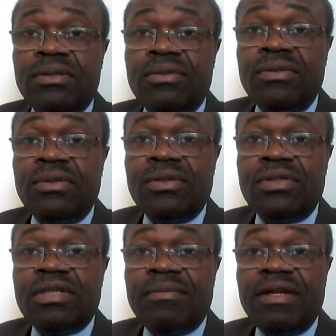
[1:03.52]
du
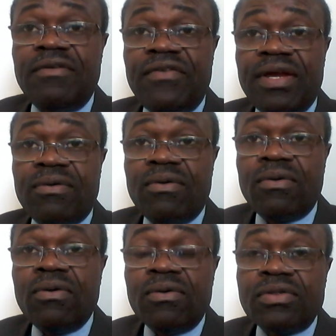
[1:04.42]
chemin de fer
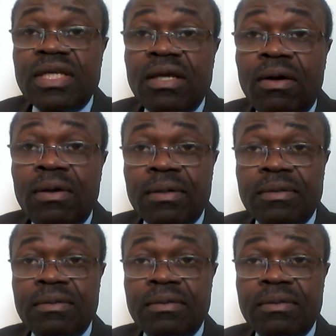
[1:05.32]
Congo-Océan.